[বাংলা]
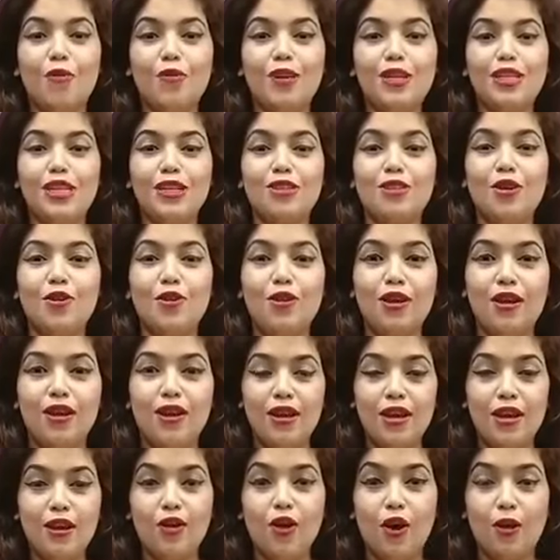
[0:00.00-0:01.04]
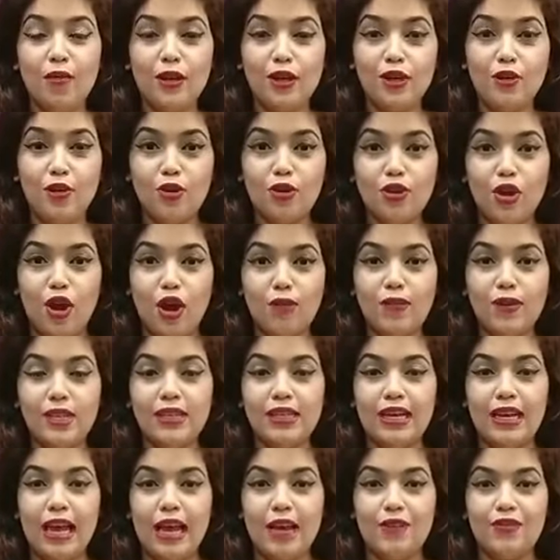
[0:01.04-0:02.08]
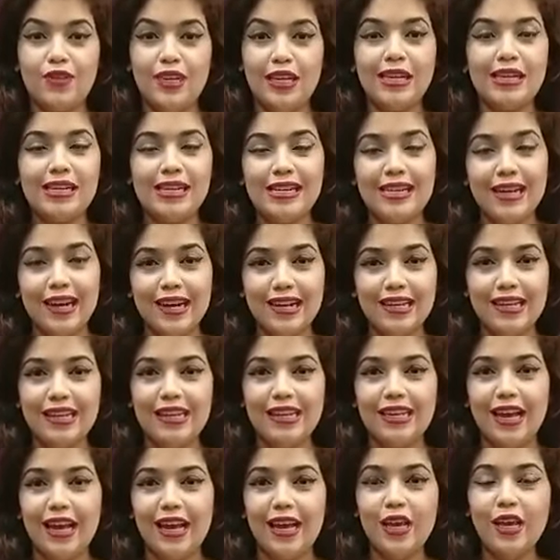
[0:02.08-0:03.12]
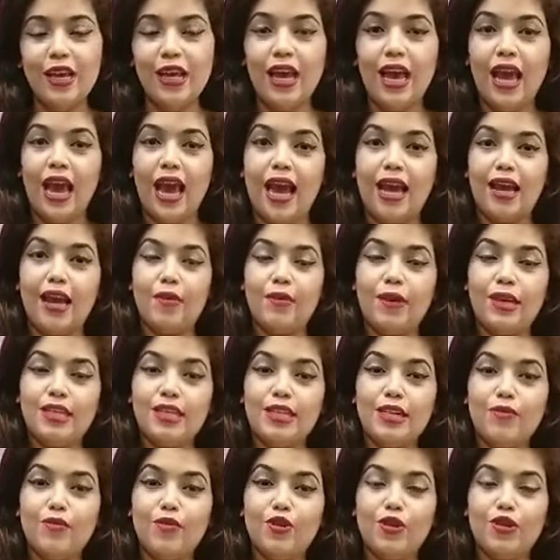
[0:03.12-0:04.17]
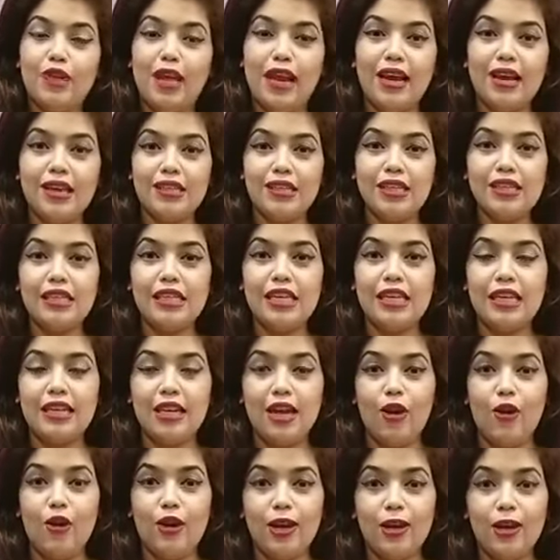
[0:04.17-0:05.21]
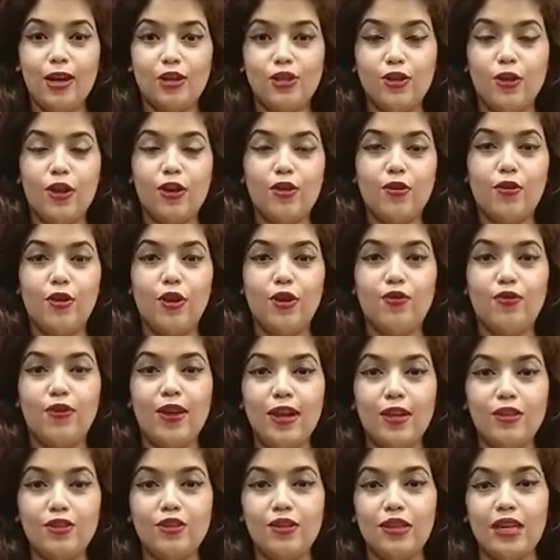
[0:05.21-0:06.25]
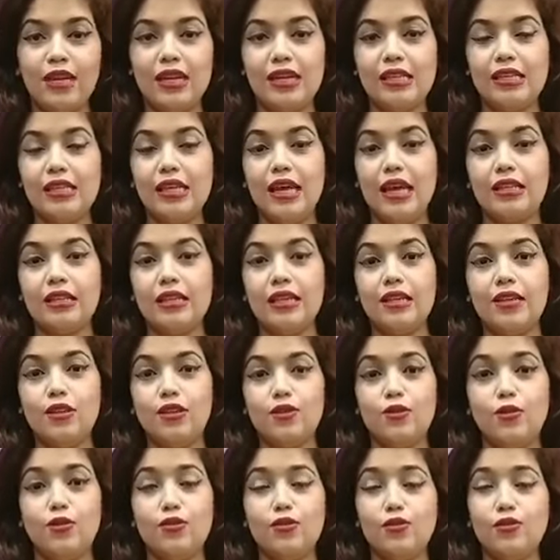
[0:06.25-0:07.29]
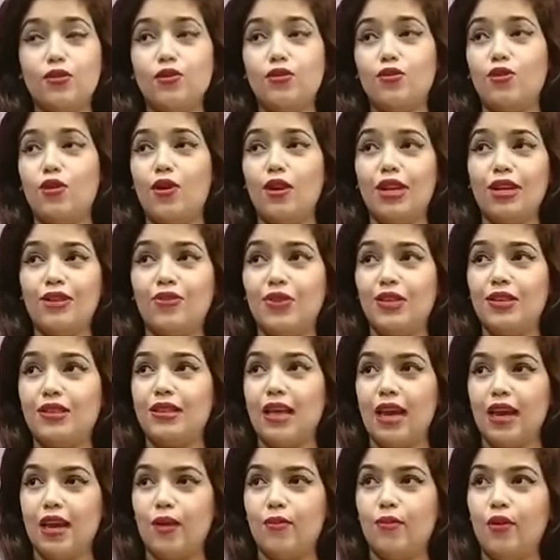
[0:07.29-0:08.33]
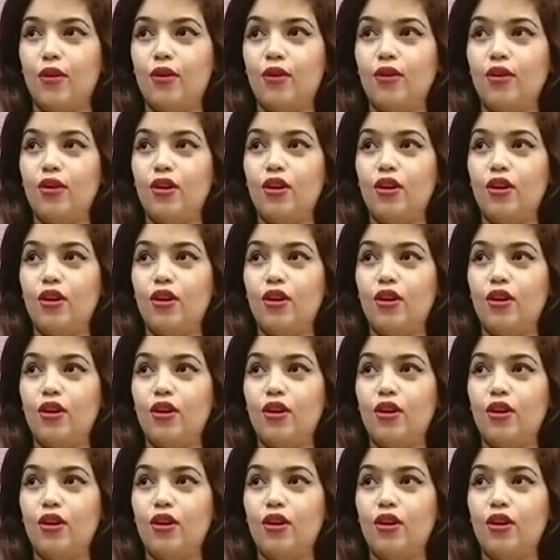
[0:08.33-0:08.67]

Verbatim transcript: হবে সেটা হলো কমেন্ট করতে হবে যে লাইফটা ক্লিয়ার কি না অ্যান্ড আমাকে ঠিকমতো দেখা যাচ্ছে কি না অনেকে জয়েন করে ফেলেছো দেখেছি আজকে কিন্তু নতুন নতুন অনেক ড্রেস দেখাবো